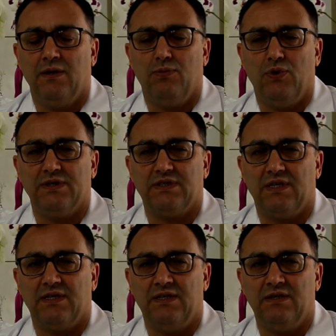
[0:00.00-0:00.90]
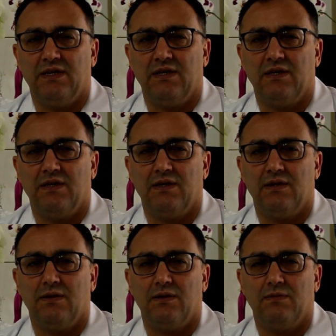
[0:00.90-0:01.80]
bu hastaların
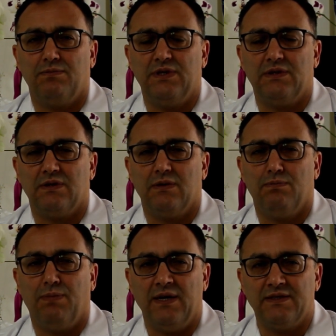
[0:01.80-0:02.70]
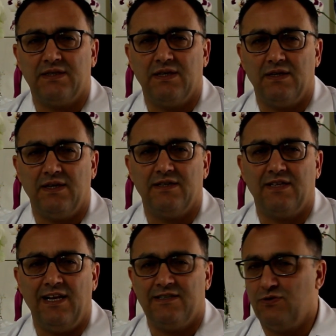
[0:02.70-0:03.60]
e, bir
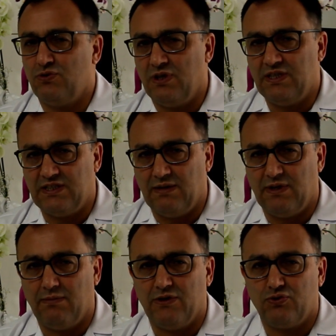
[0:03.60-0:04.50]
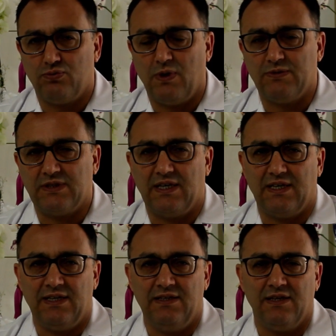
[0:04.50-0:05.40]
bantla dilatasyon işlemine başvurmamız
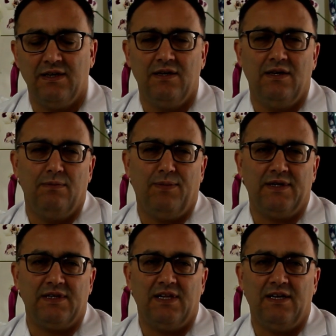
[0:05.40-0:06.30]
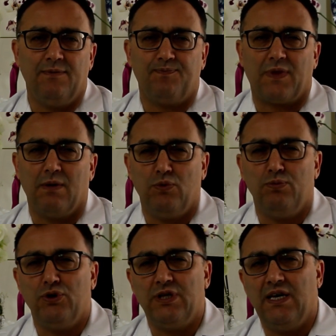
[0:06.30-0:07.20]
gerekir. Bantla
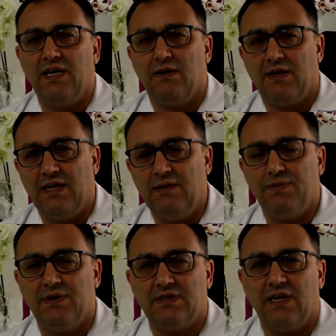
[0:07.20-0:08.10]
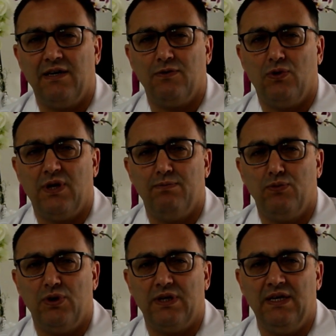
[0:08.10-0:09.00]
bu bölgeye gelip darlık
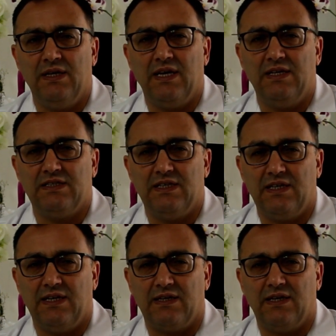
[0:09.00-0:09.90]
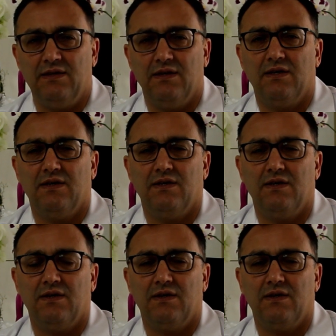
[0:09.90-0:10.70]
olan bölgeyi genişleterekten e,